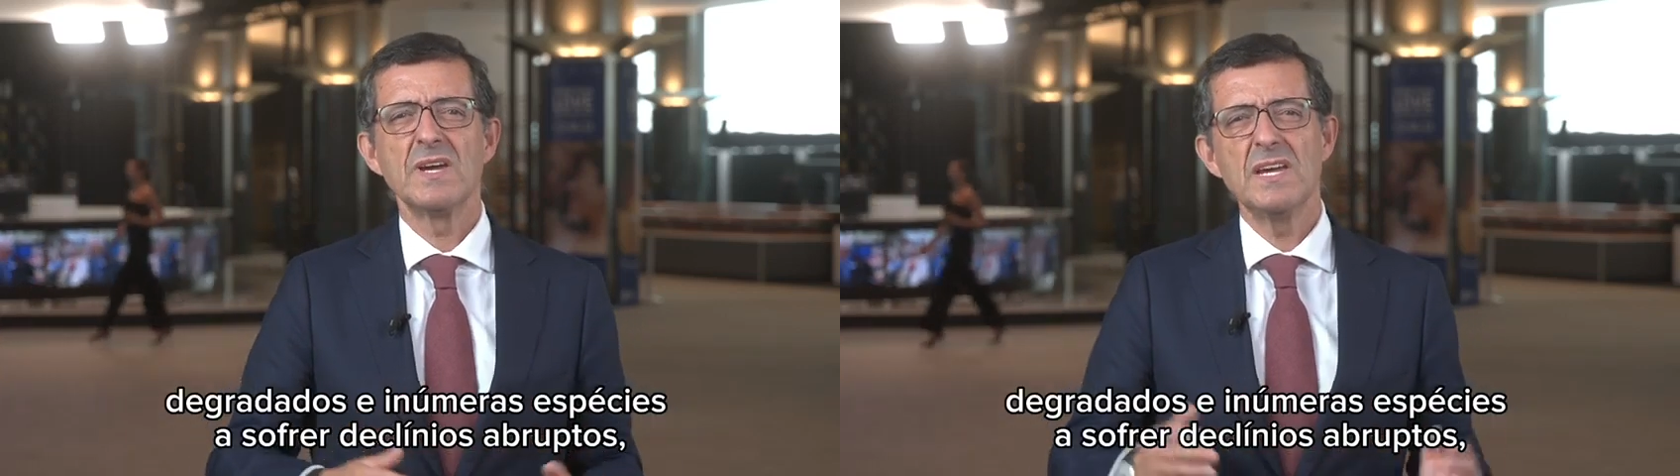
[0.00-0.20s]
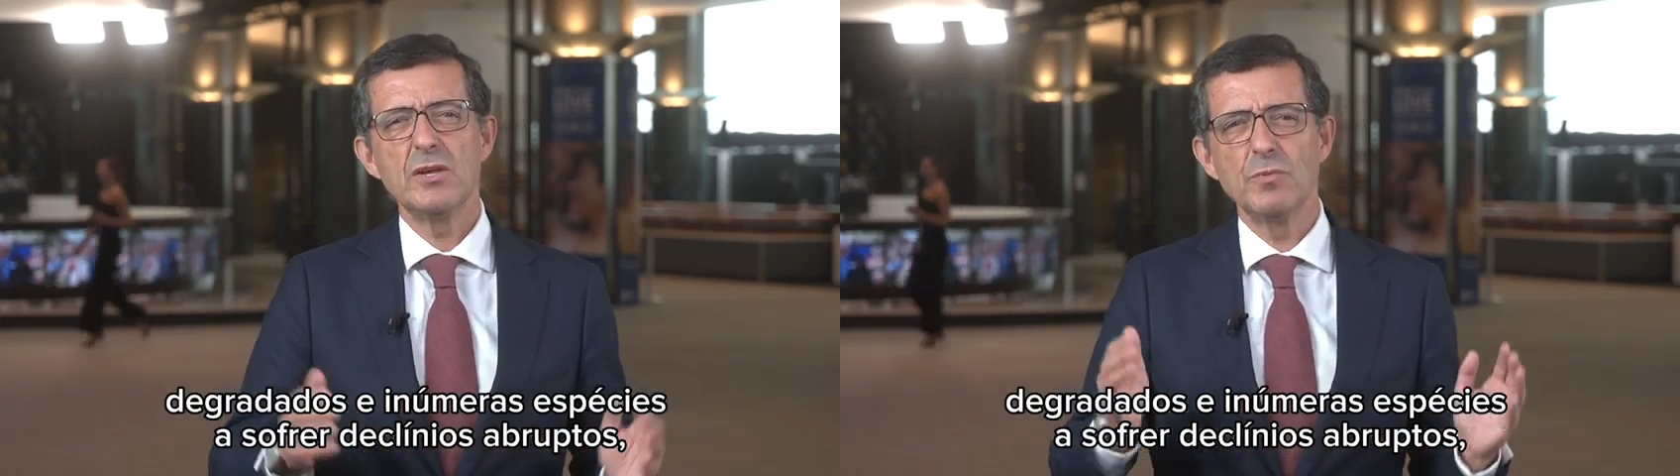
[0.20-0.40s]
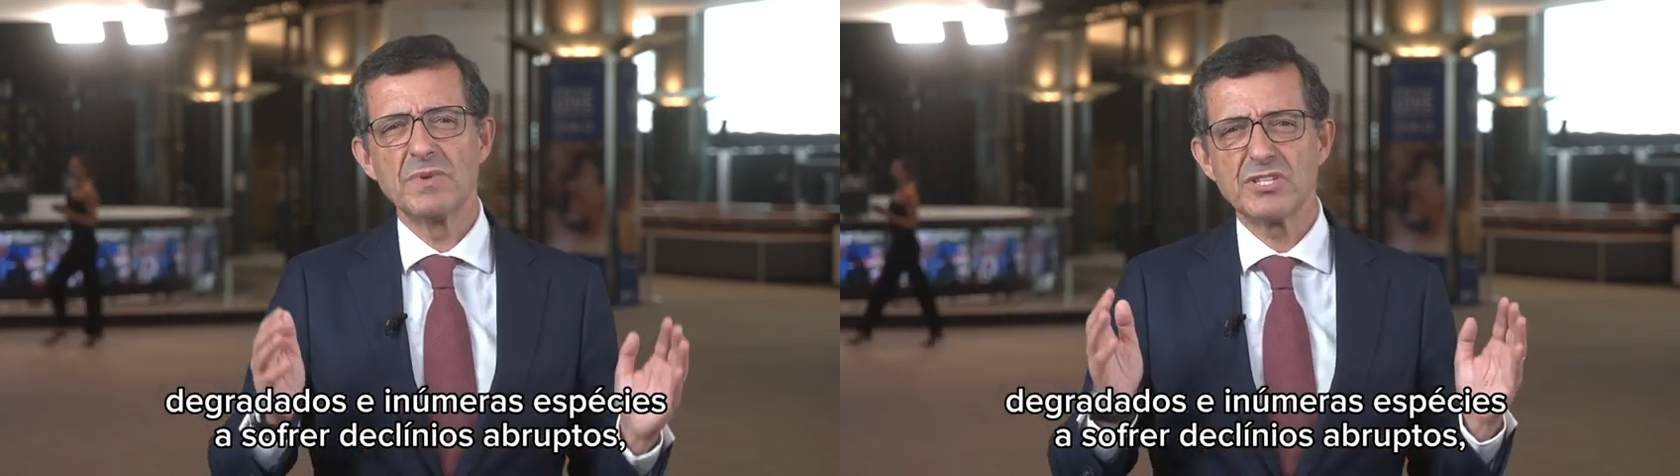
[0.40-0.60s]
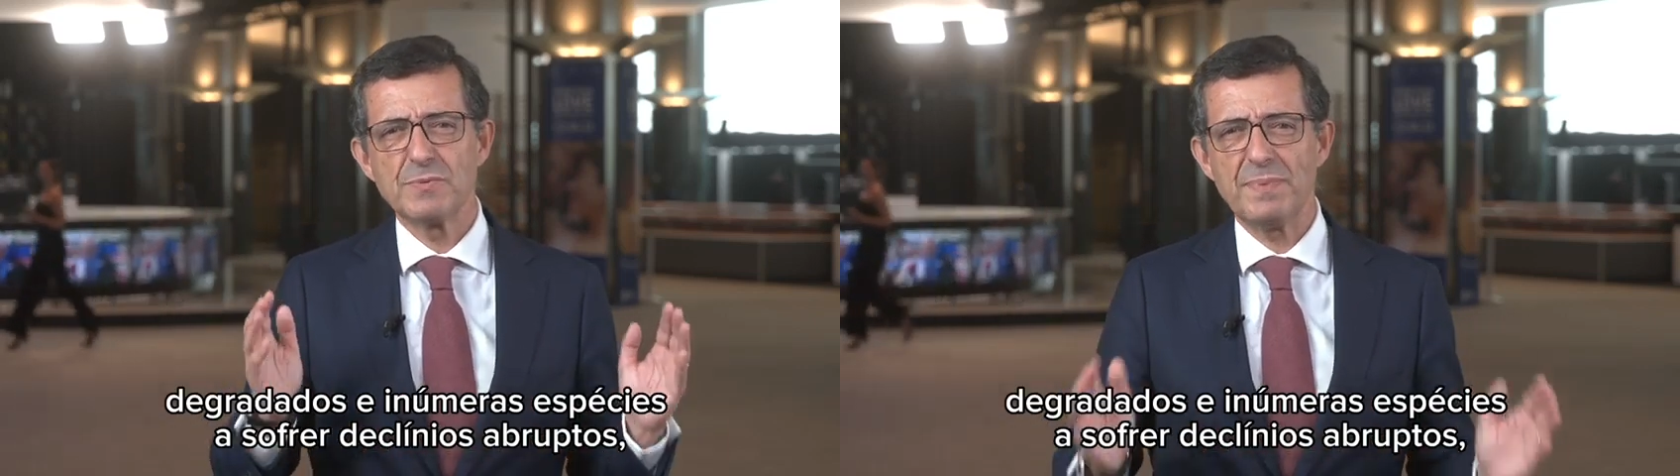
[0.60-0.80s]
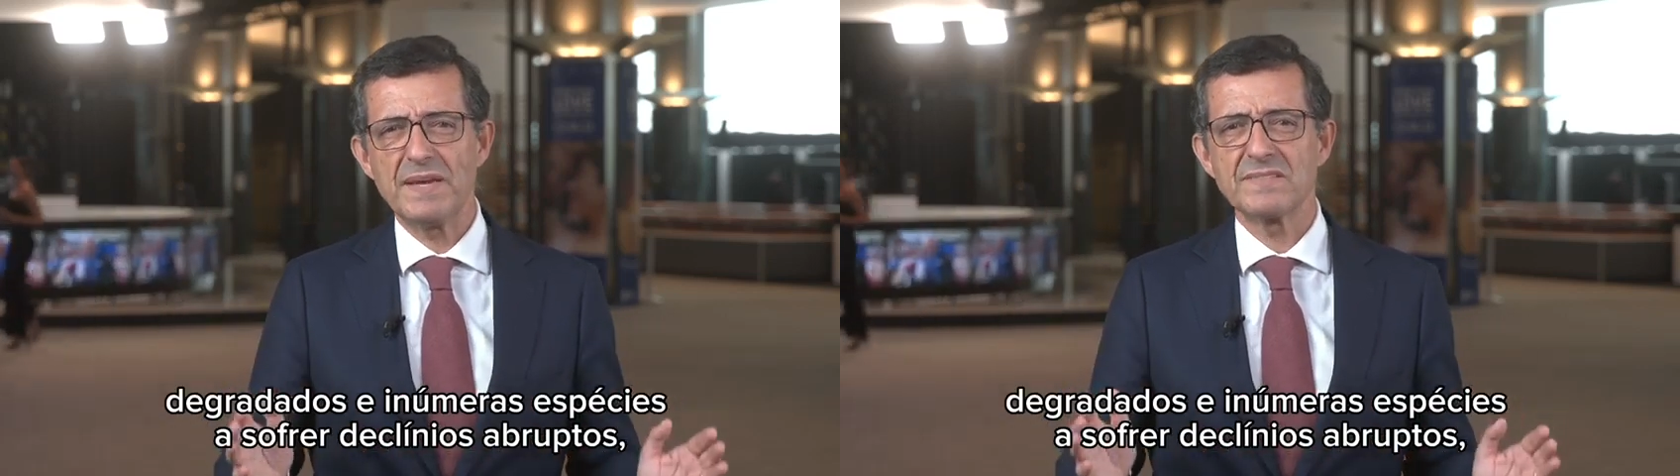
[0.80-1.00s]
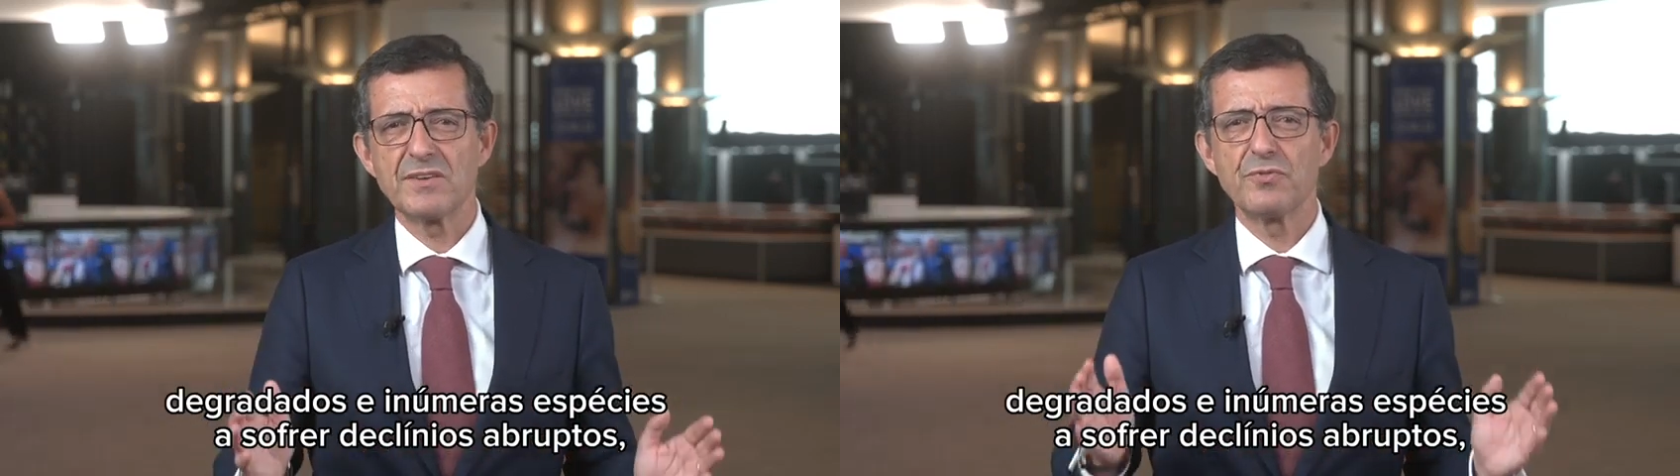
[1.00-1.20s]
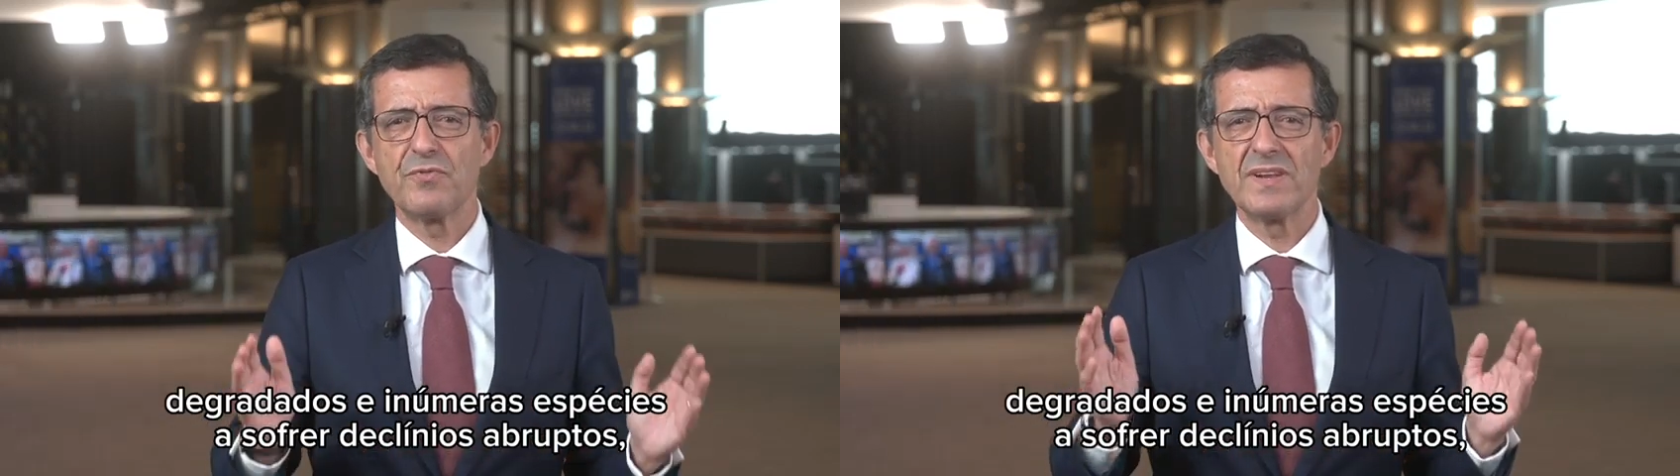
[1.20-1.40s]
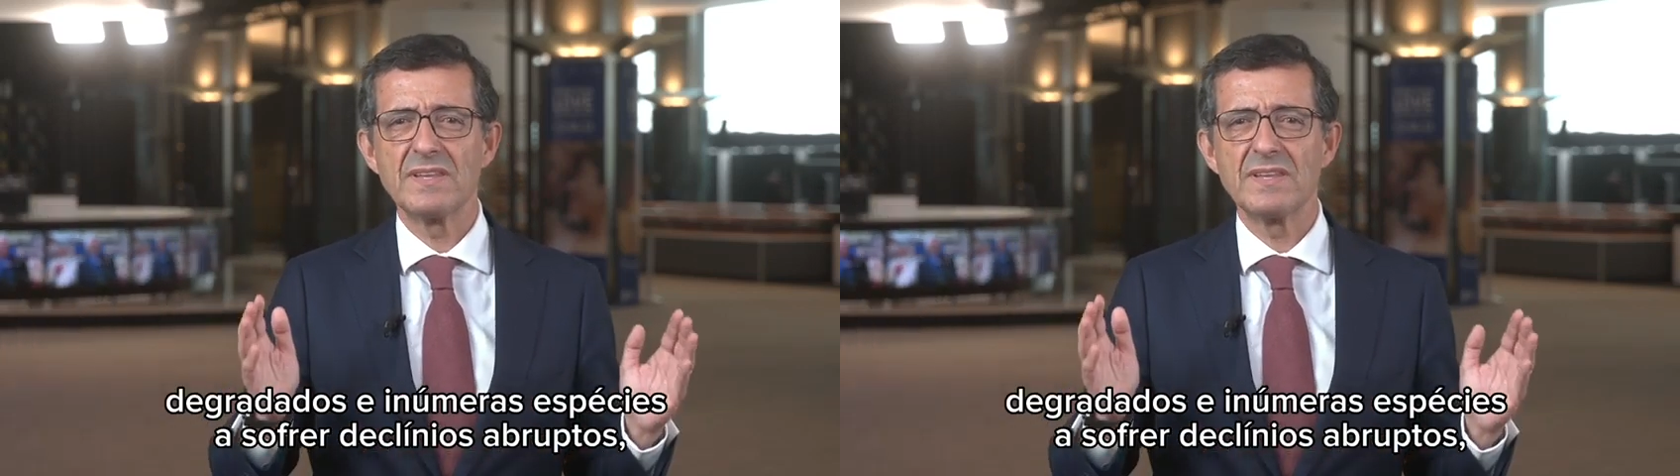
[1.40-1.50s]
e inúmeras espécies a sofrer